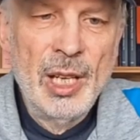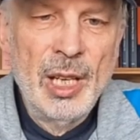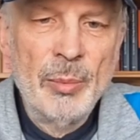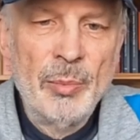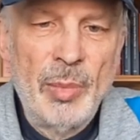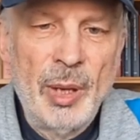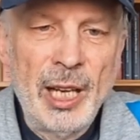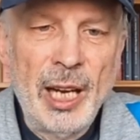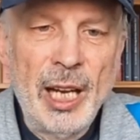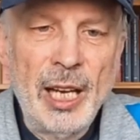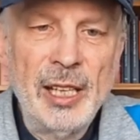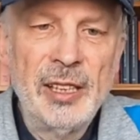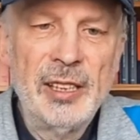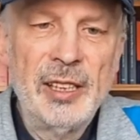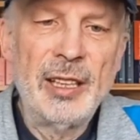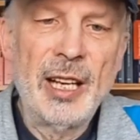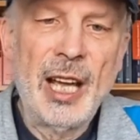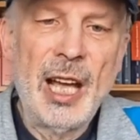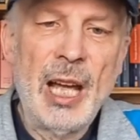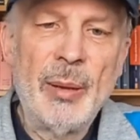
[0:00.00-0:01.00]
Bei all
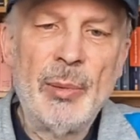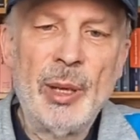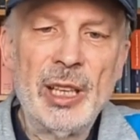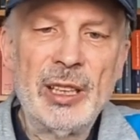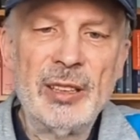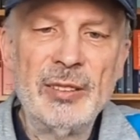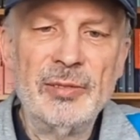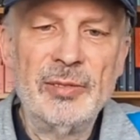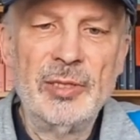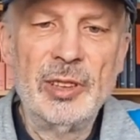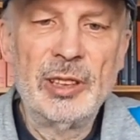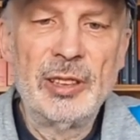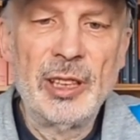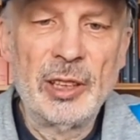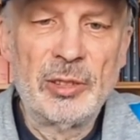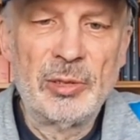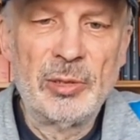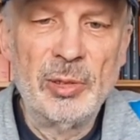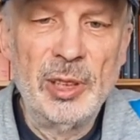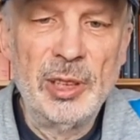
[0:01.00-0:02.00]
den Arbeiten wird
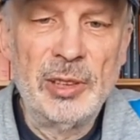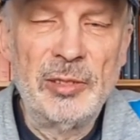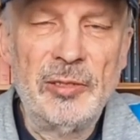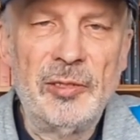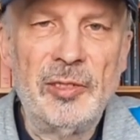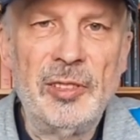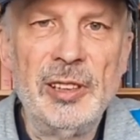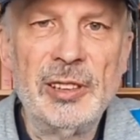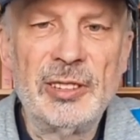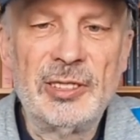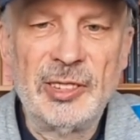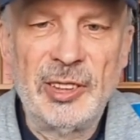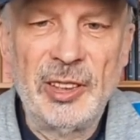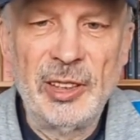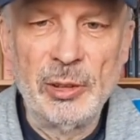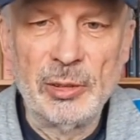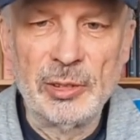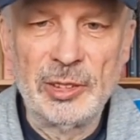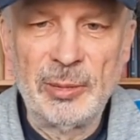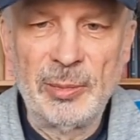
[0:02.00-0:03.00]
natürlich viel
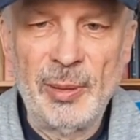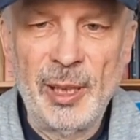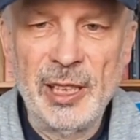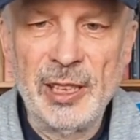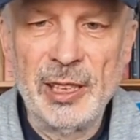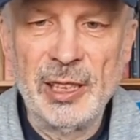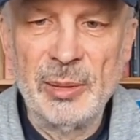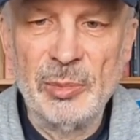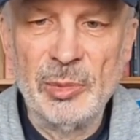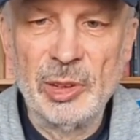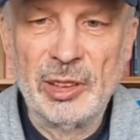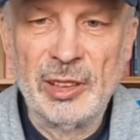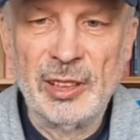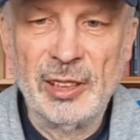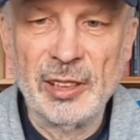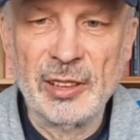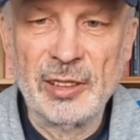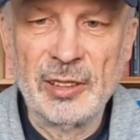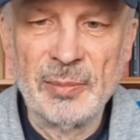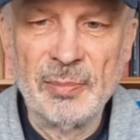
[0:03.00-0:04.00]
CO2
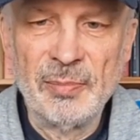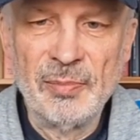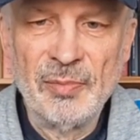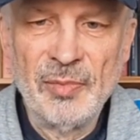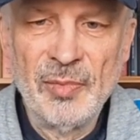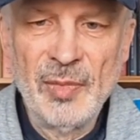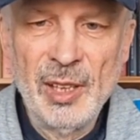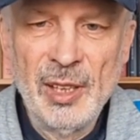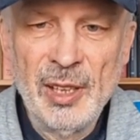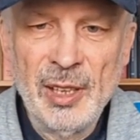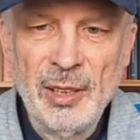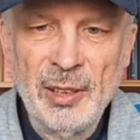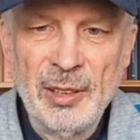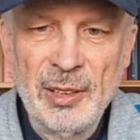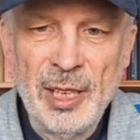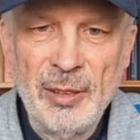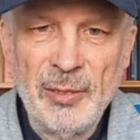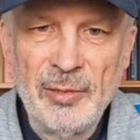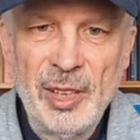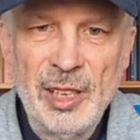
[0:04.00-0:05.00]
emittiert.
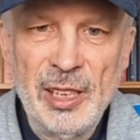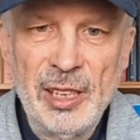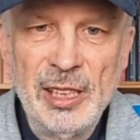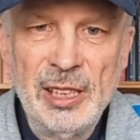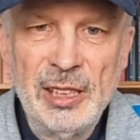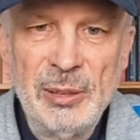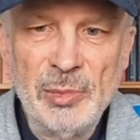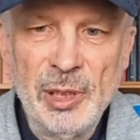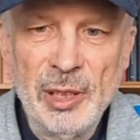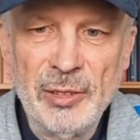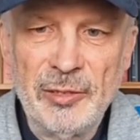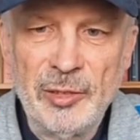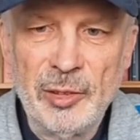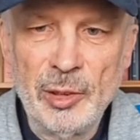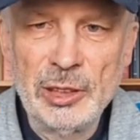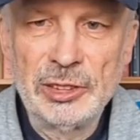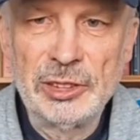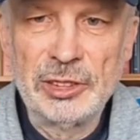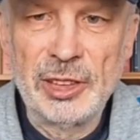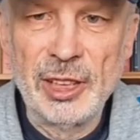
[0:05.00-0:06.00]
Ja, wenn ich mir
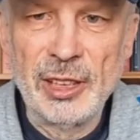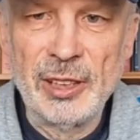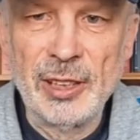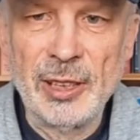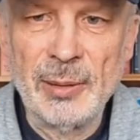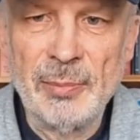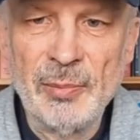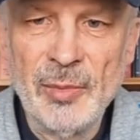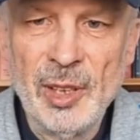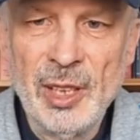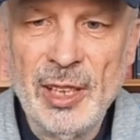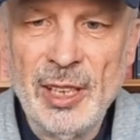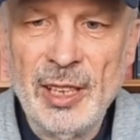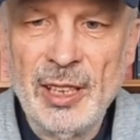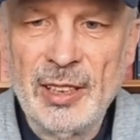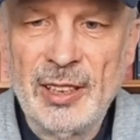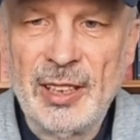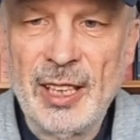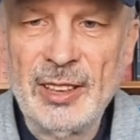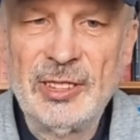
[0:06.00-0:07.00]
vorstelle,
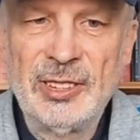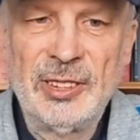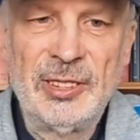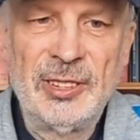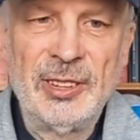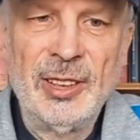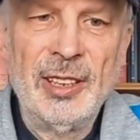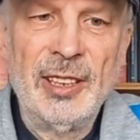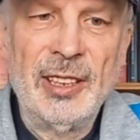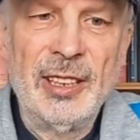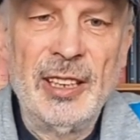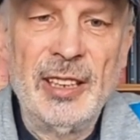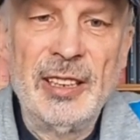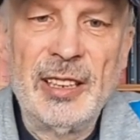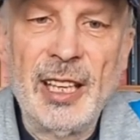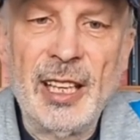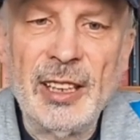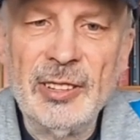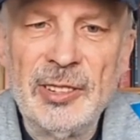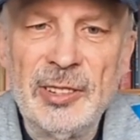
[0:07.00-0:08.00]
dass in
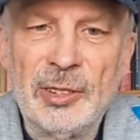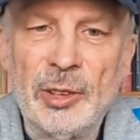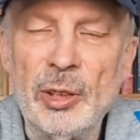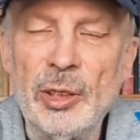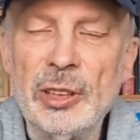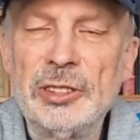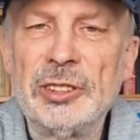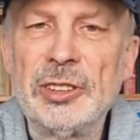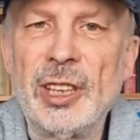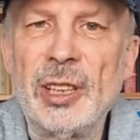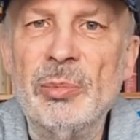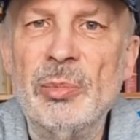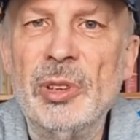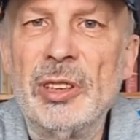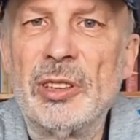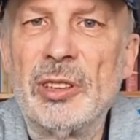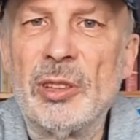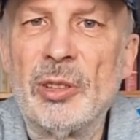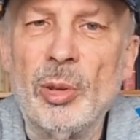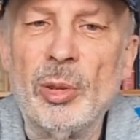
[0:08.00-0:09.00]
ganz Deutschland
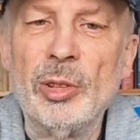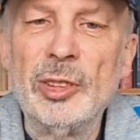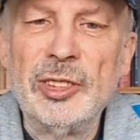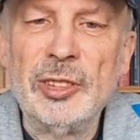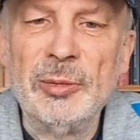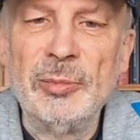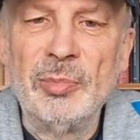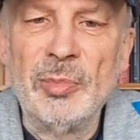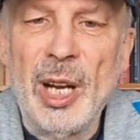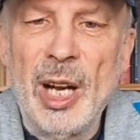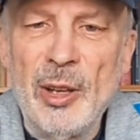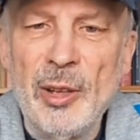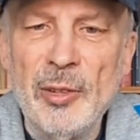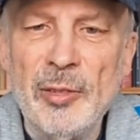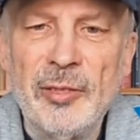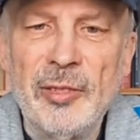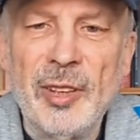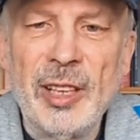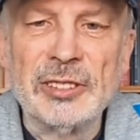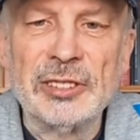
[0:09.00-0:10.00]
mit großem
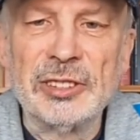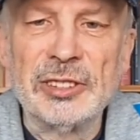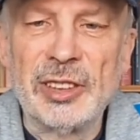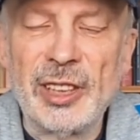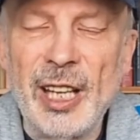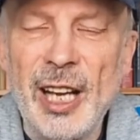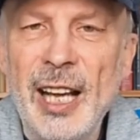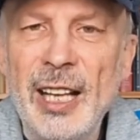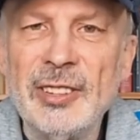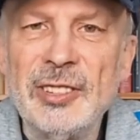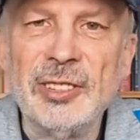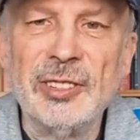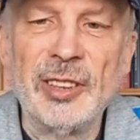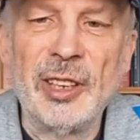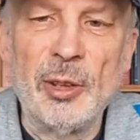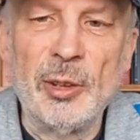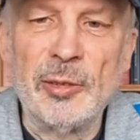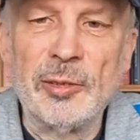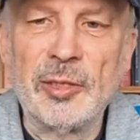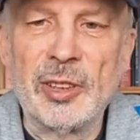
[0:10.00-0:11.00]
Aufwand Straßen
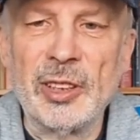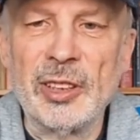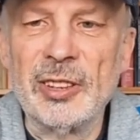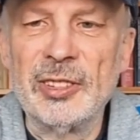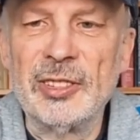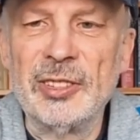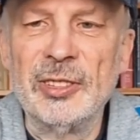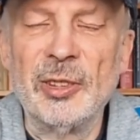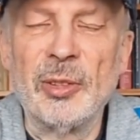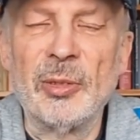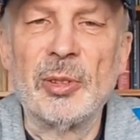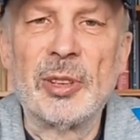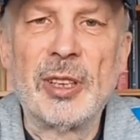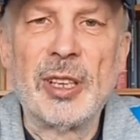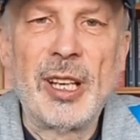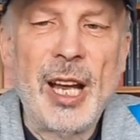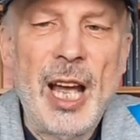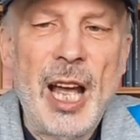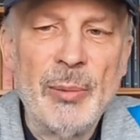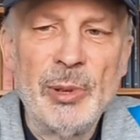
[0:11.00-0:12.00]
aufgerissen und
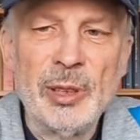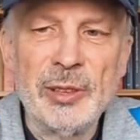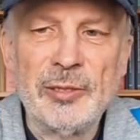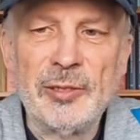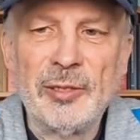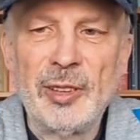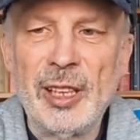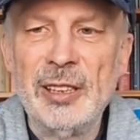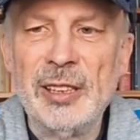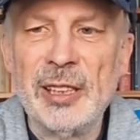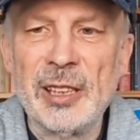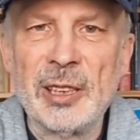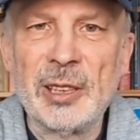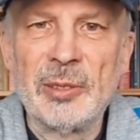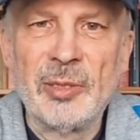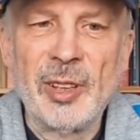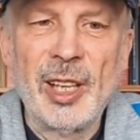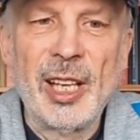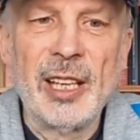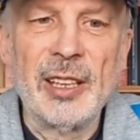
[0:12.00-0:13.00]
Kabel verlegt
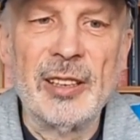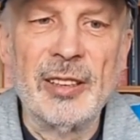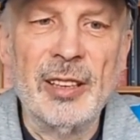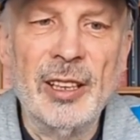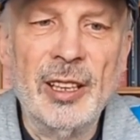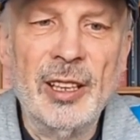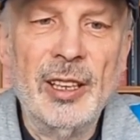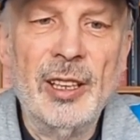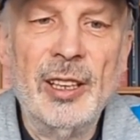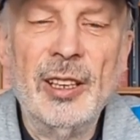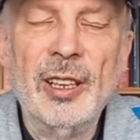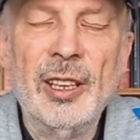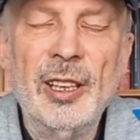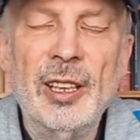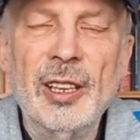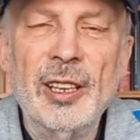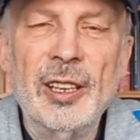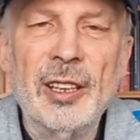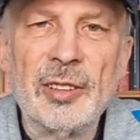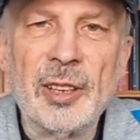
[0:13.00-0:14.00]
werden,
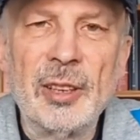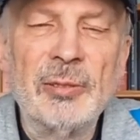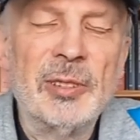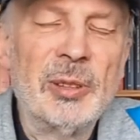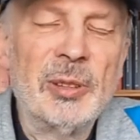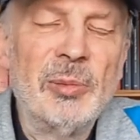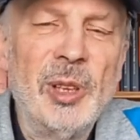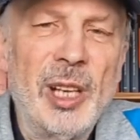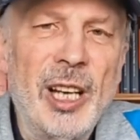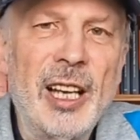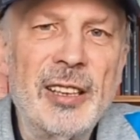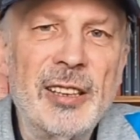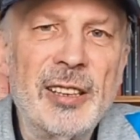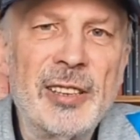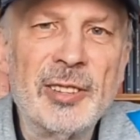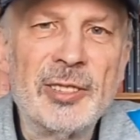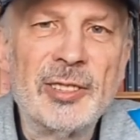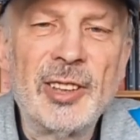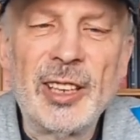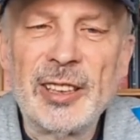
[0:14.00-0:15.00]
dann wird mir ehrlich
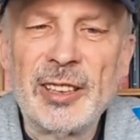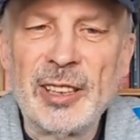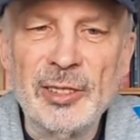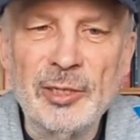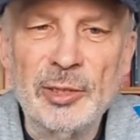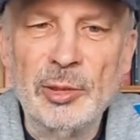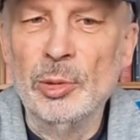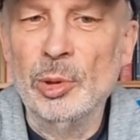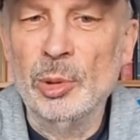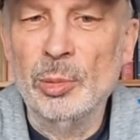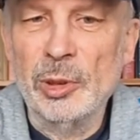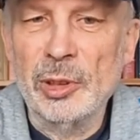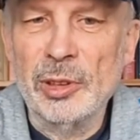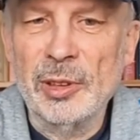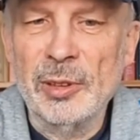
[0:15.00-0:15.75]
gesagt ganz übel.